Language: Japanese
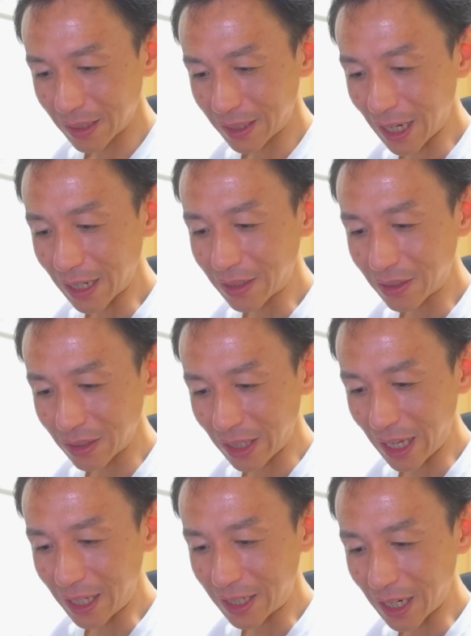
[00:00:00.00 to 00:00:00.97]
ジャック
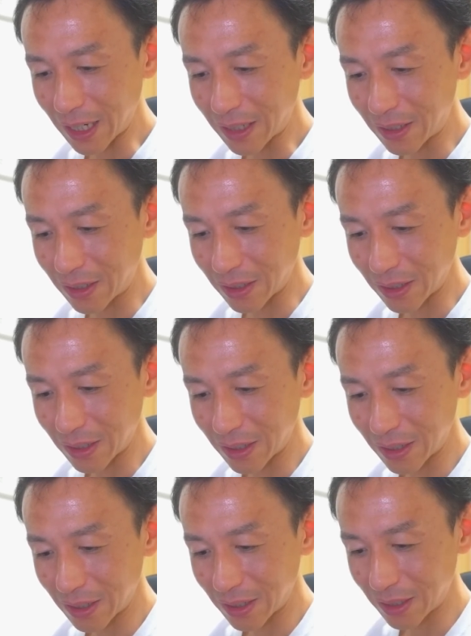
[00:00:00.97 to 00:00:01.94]
ね、ジャック。
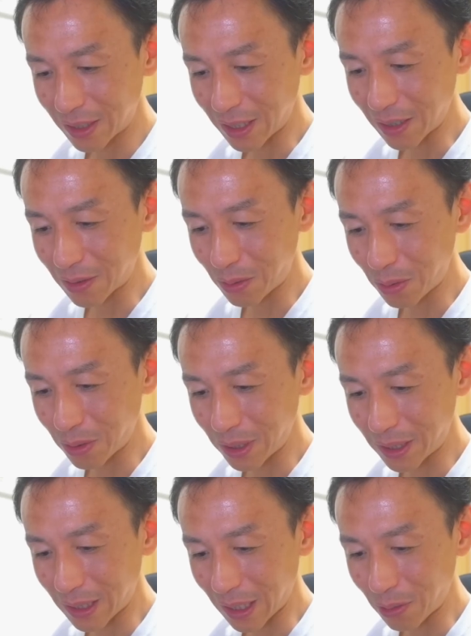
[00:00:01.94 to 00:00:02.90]
ジャックどこ
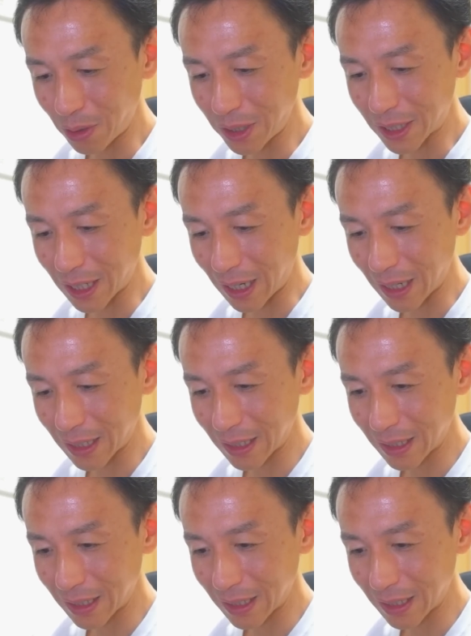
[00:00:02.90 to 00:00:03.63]
行ったこいつか。